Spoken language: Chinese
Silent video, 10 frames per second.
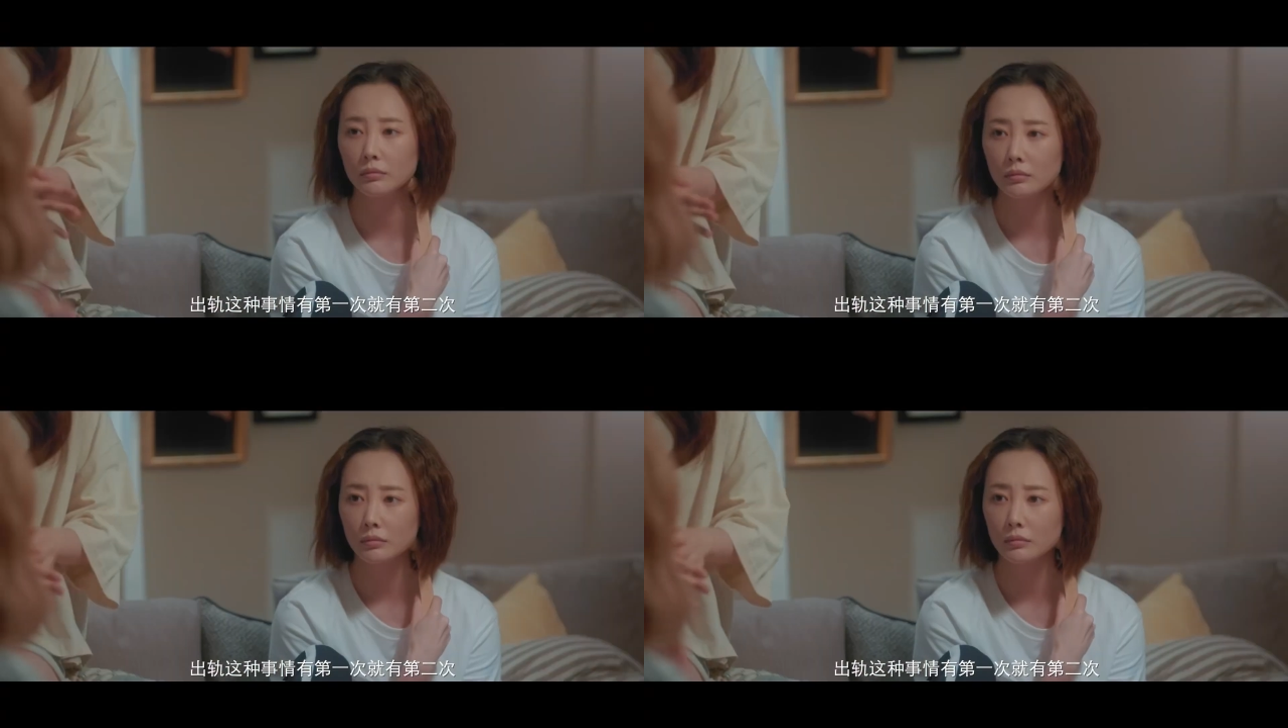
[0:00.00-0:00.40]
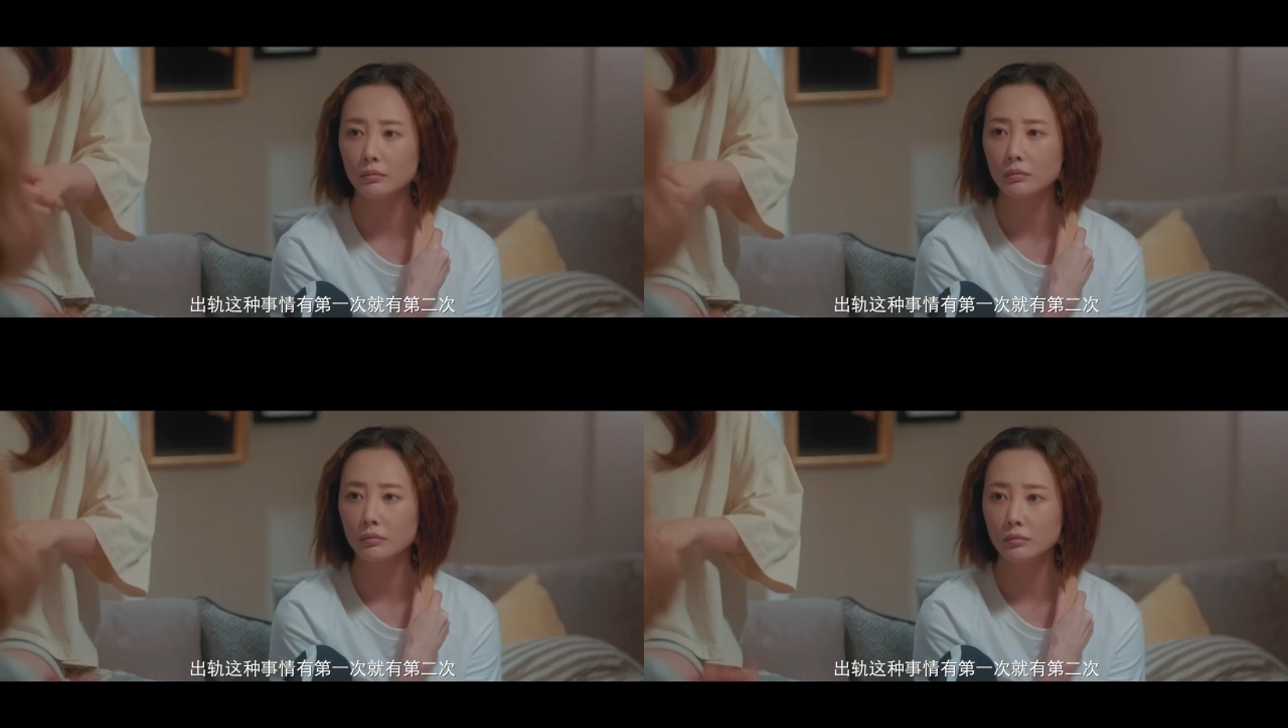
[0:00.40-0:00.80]
有第一次
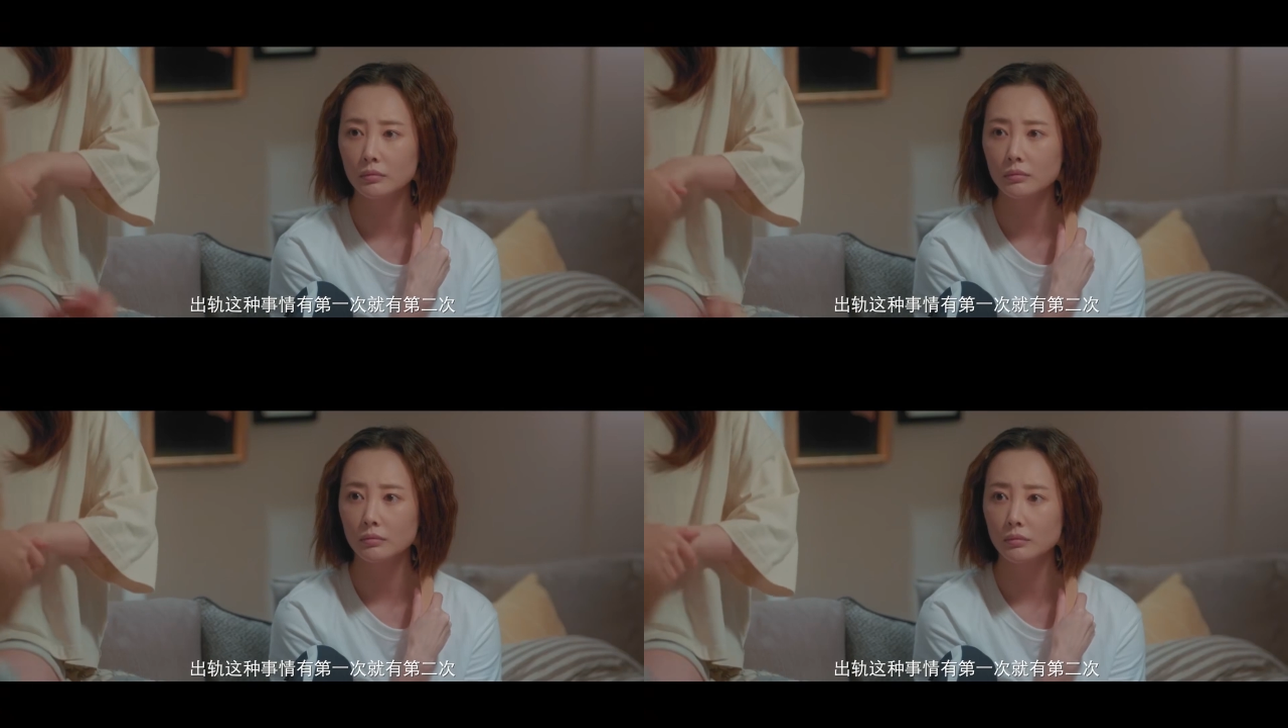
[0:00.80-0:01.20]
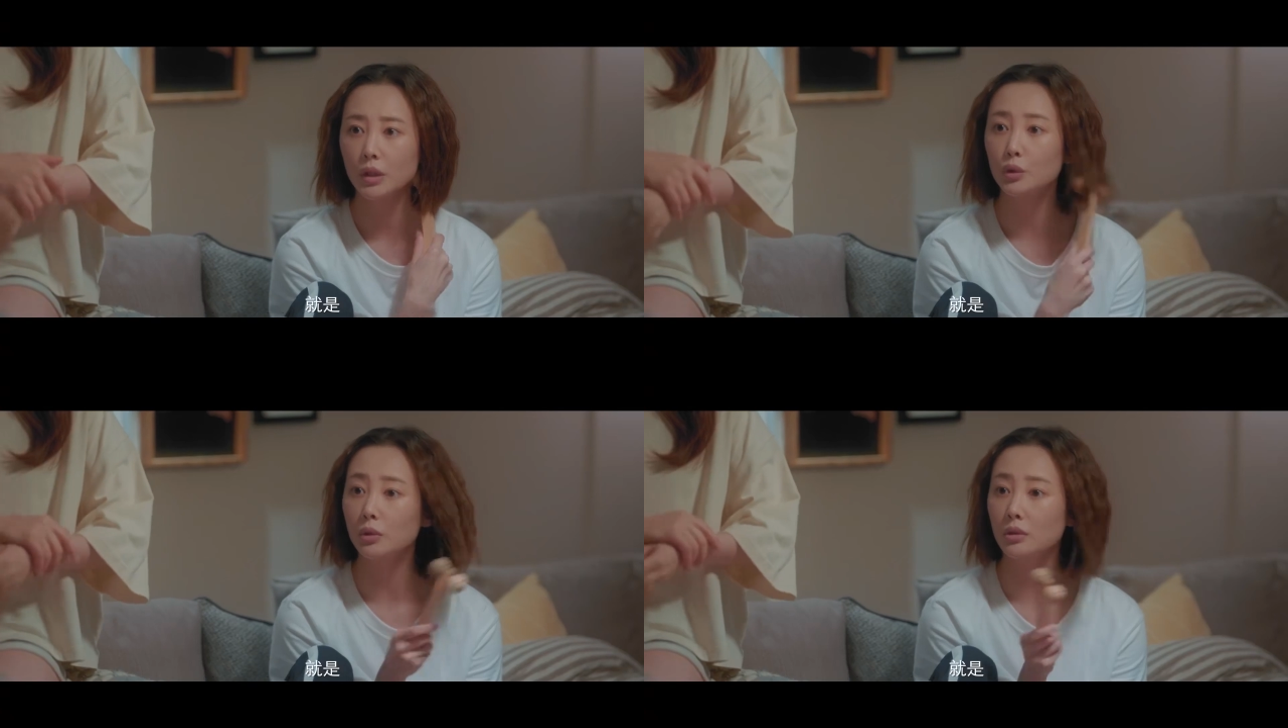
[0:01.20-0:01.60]
就有第二次，
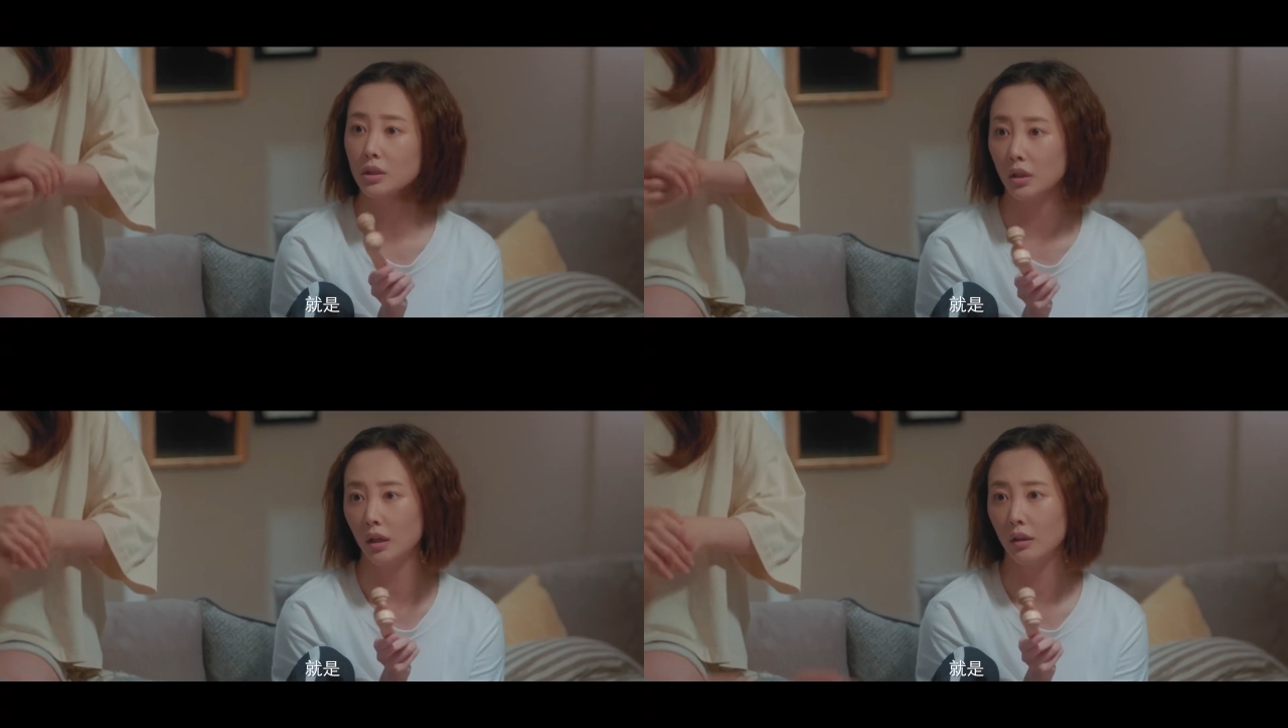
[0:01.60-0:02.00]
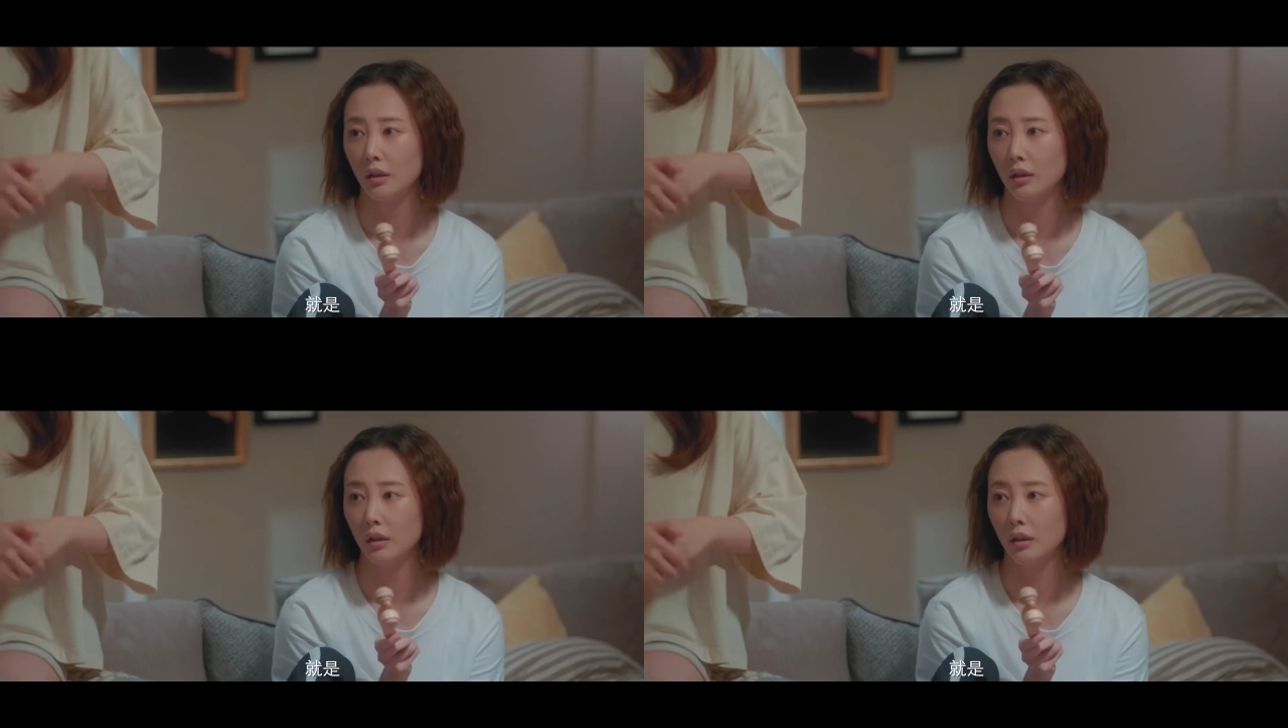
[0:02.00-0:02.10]
就是